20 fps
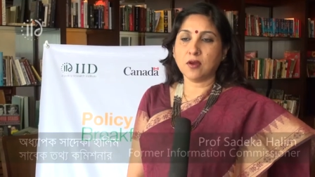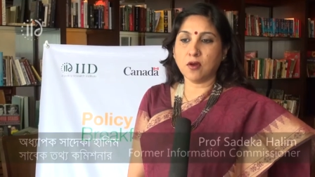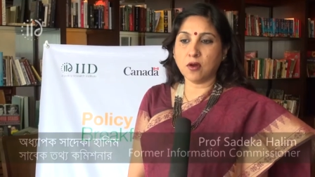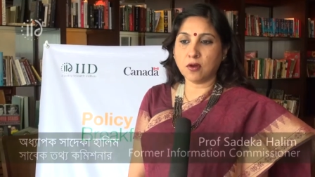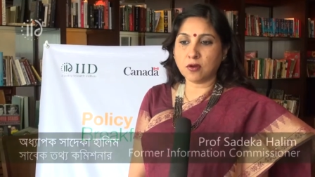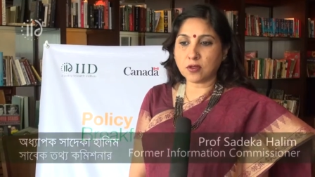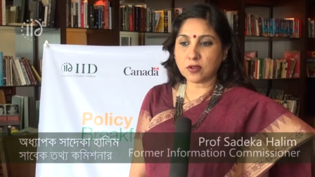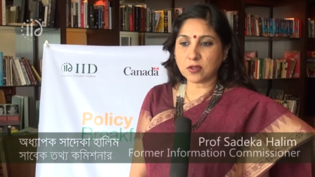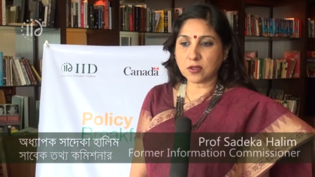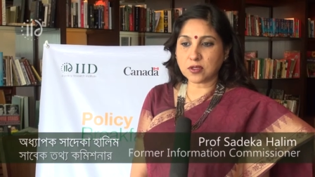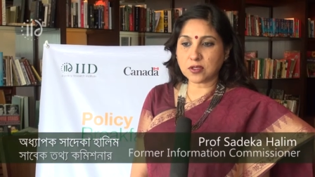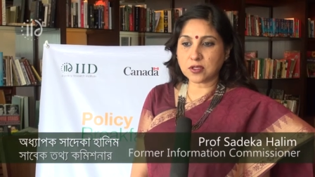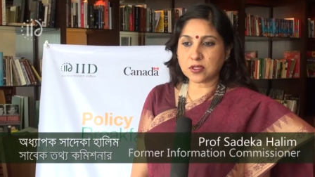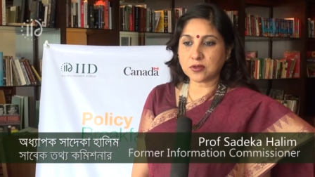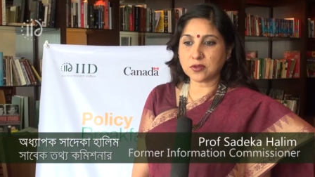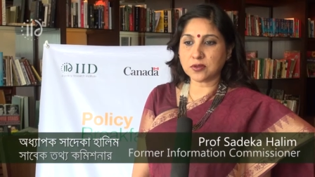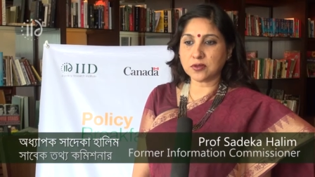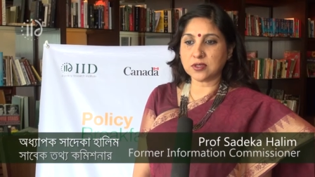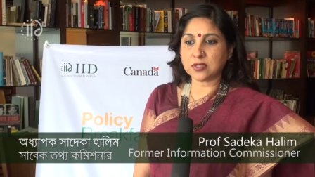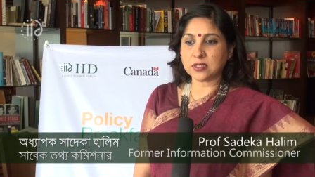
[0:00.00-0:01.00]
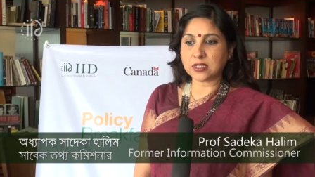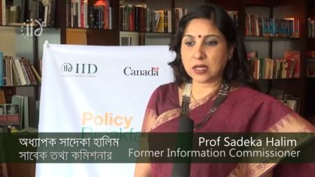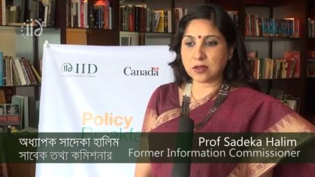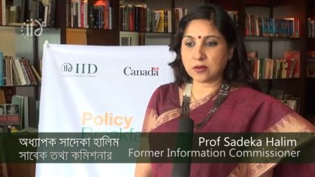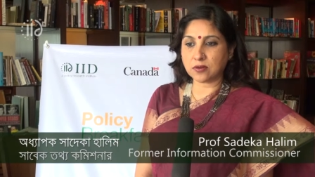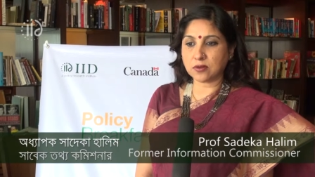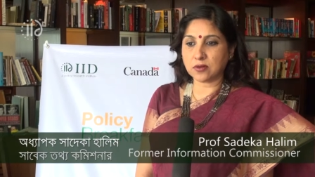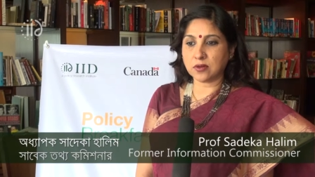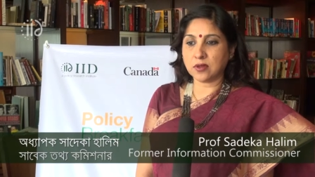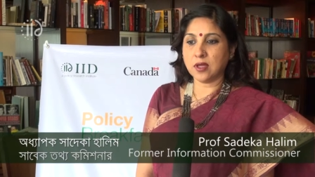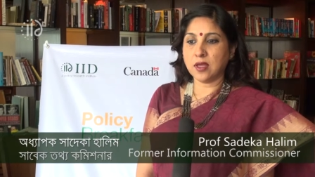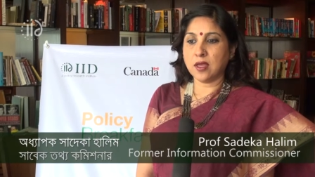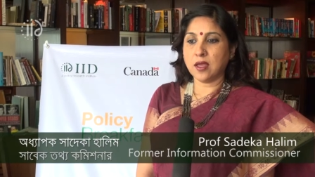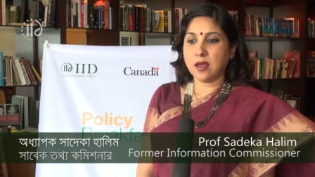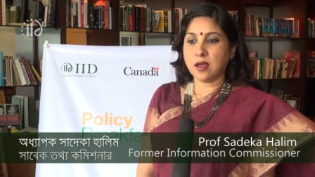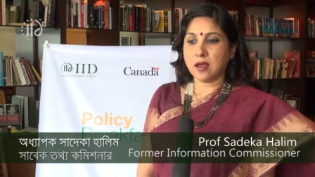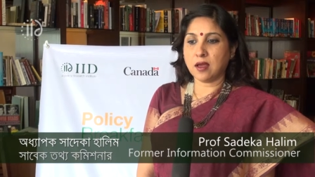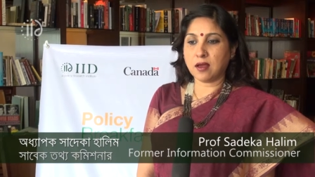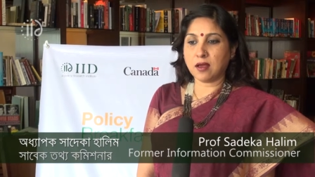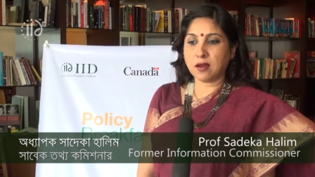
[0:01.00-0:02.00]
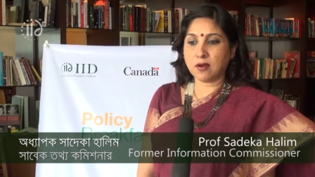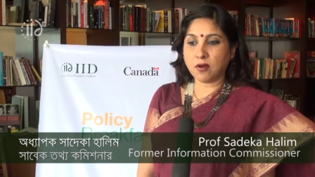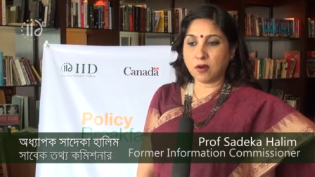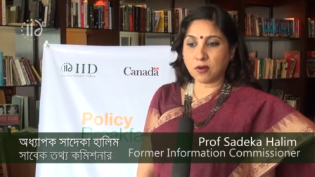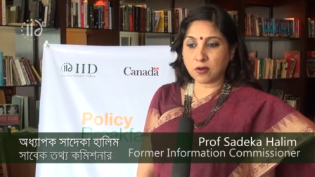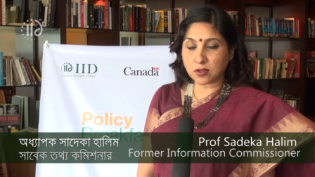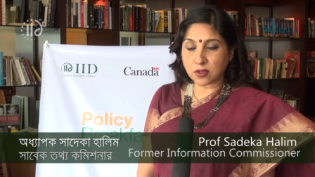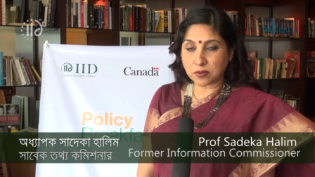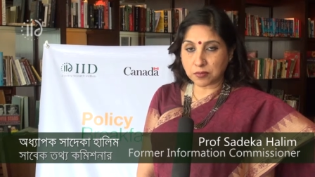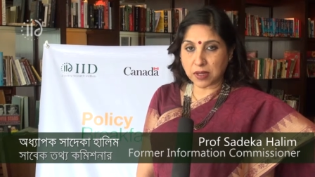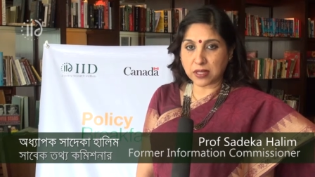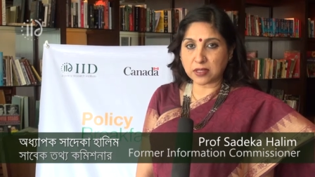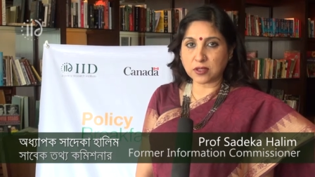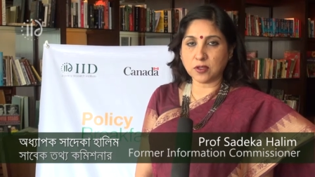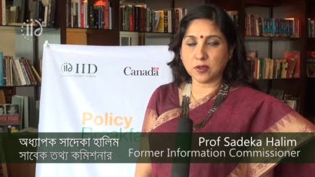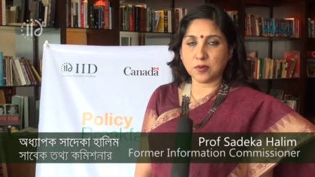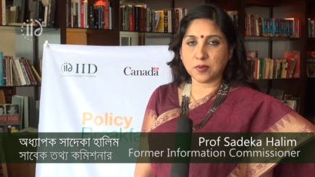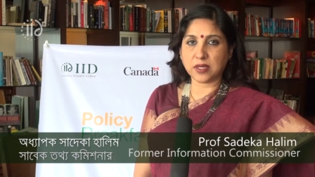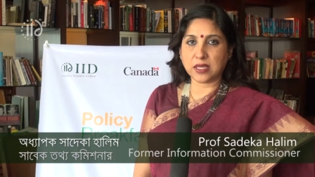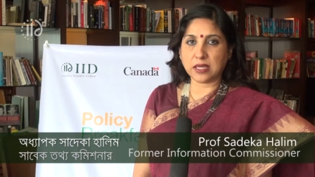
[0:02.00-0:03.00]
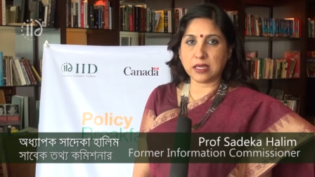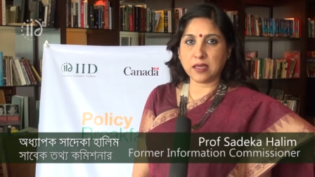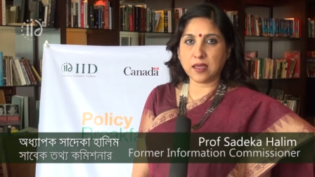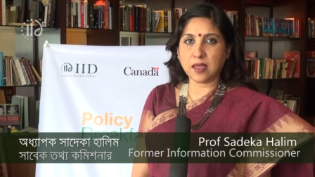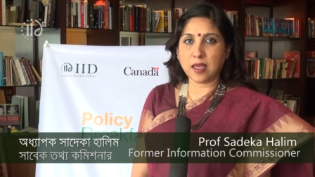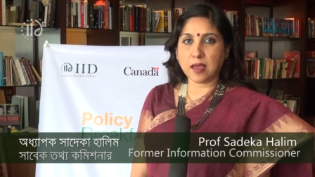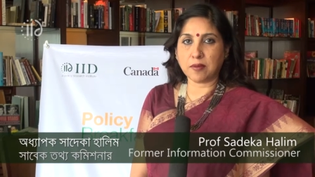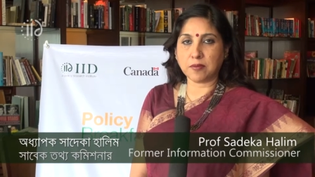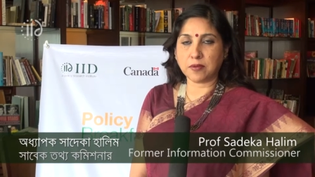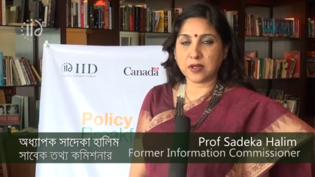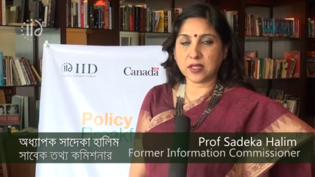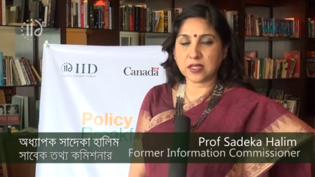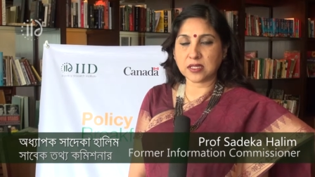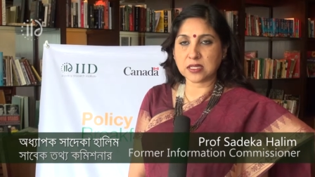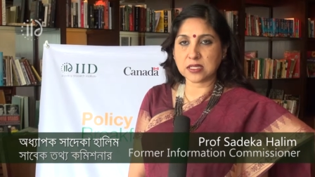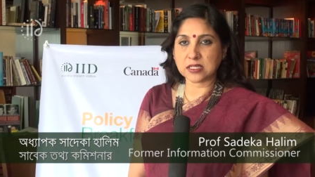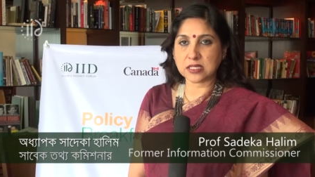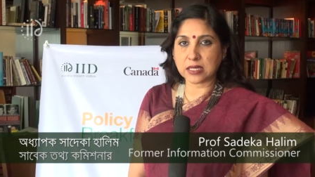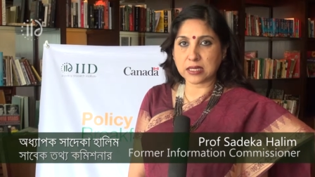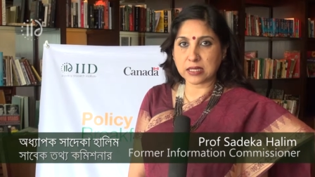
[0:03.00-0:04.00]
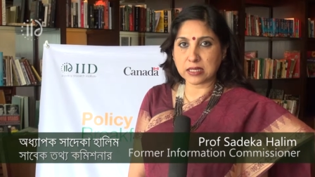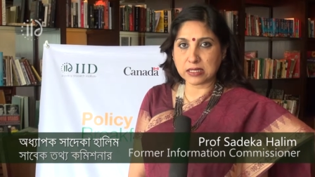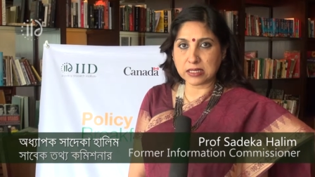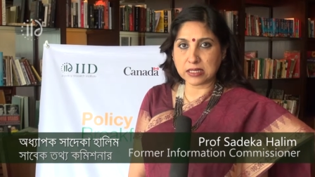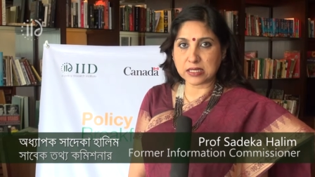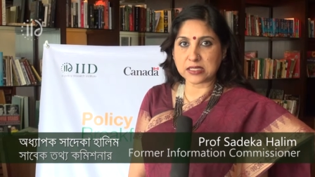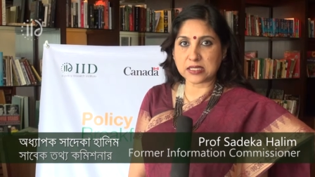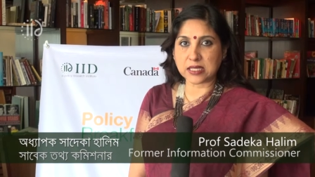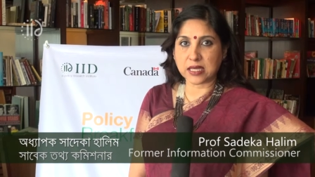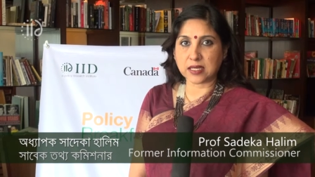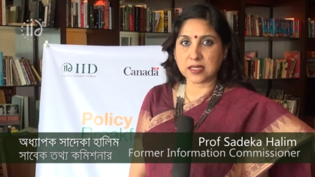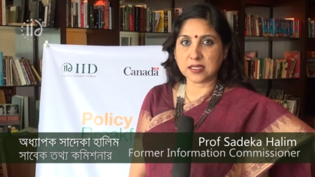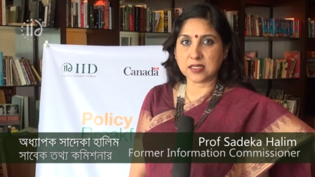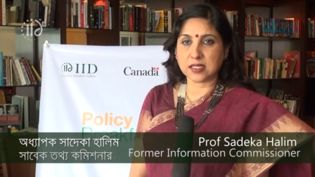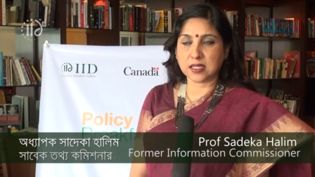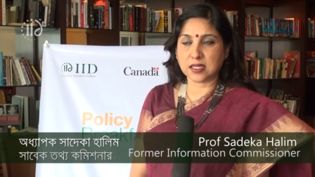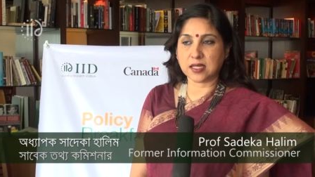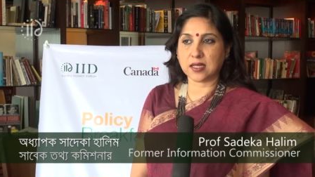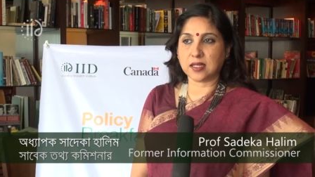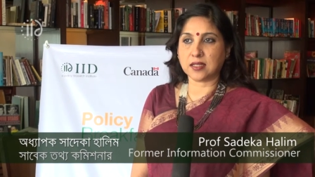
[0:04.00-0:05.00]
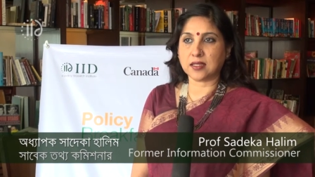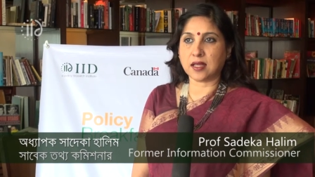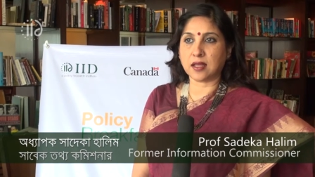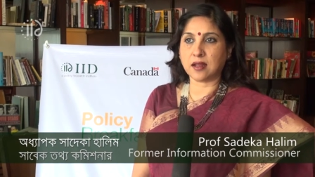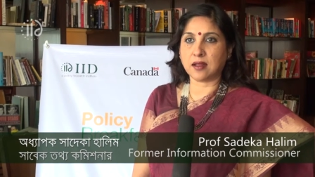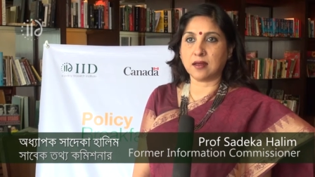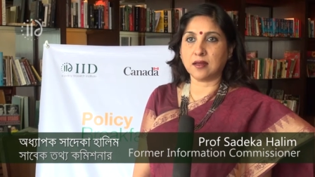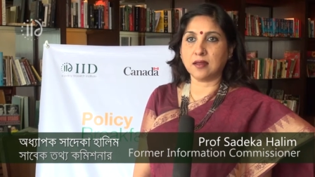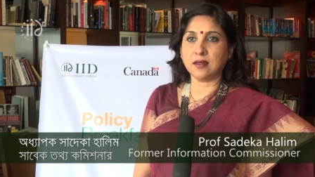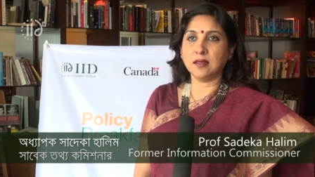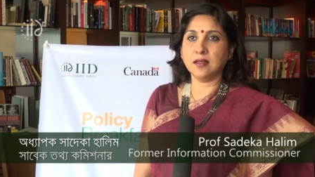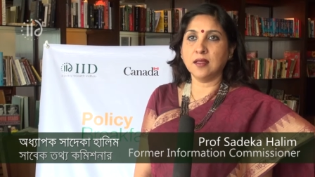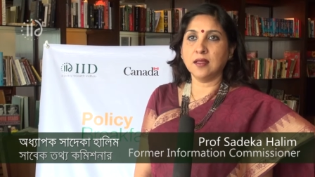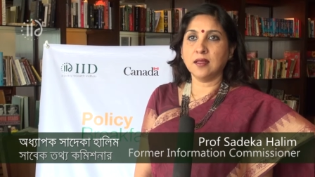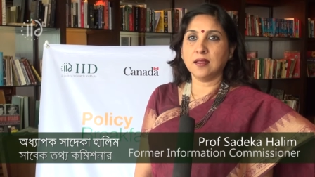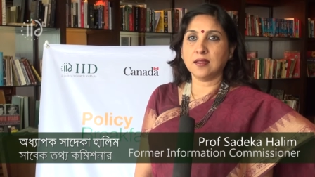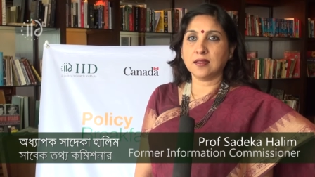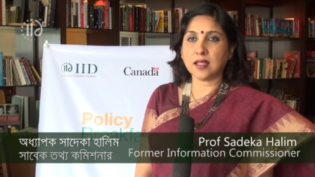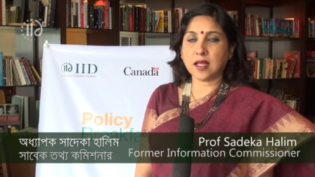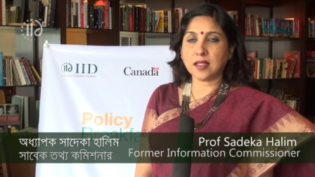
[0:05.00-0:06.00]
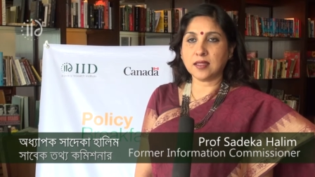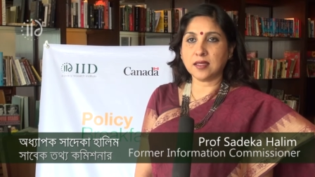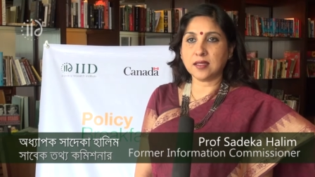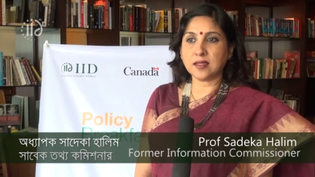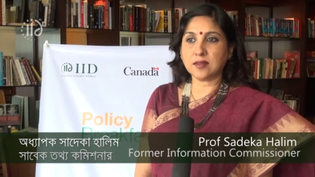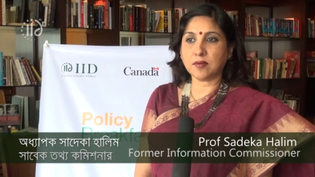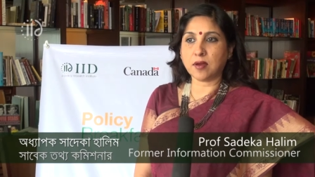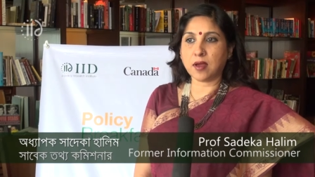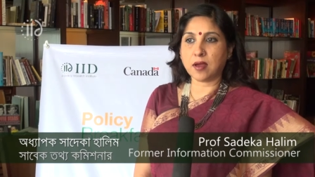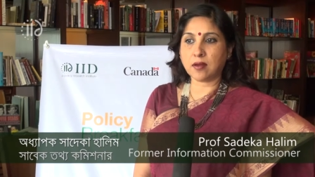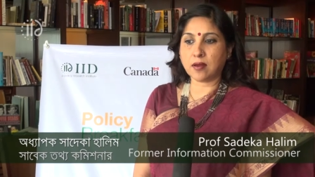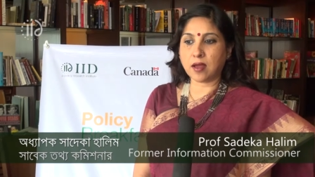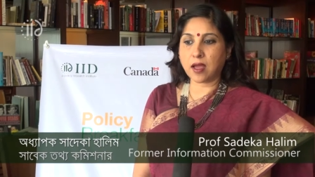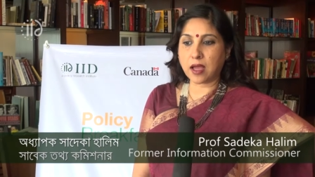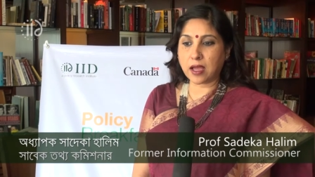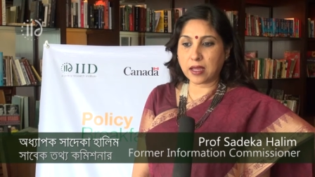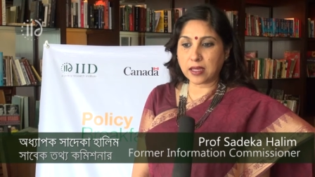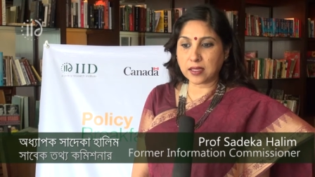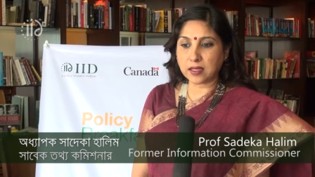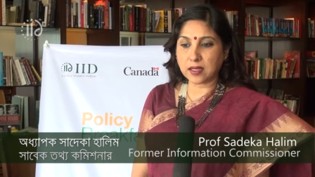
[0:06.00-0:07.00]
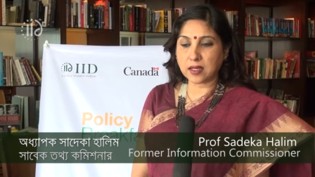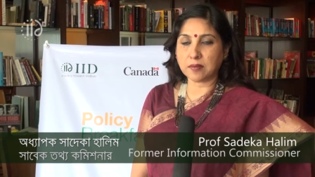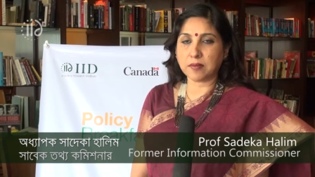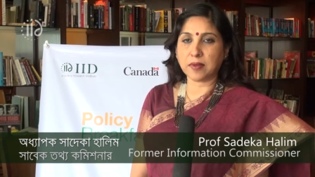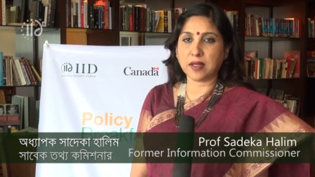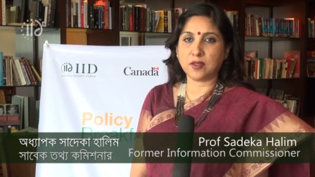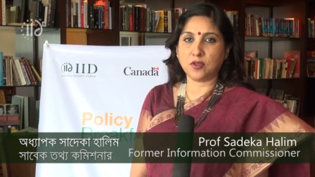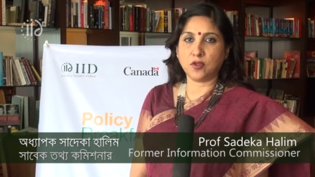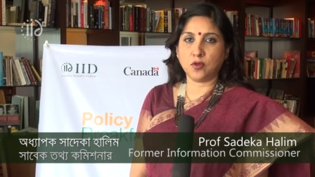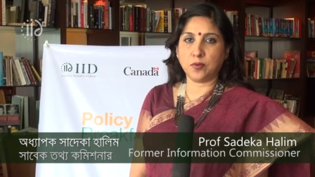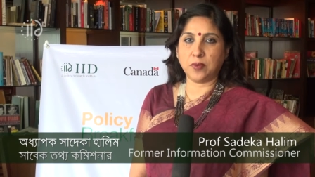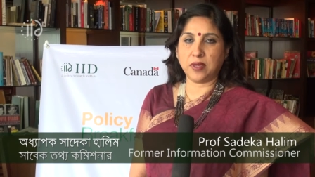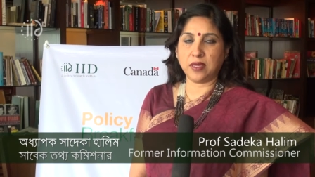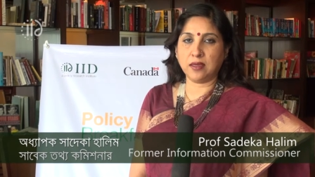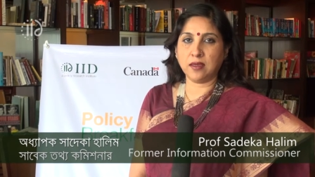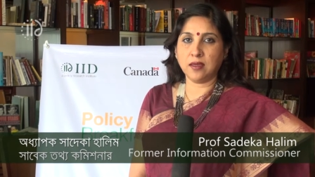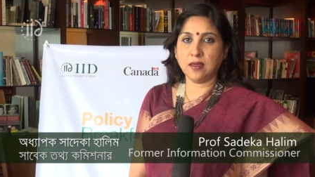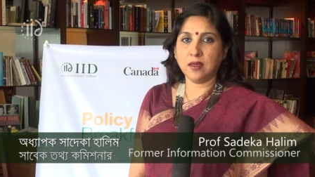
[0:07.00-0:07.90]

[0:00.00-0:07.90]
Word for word: গণতন্ত্র যেন গণমাধ্যমকে এমন একটি জায়গায় নিয়ে যায় যেখানে তারা তাদের আইনের মাধ্যমে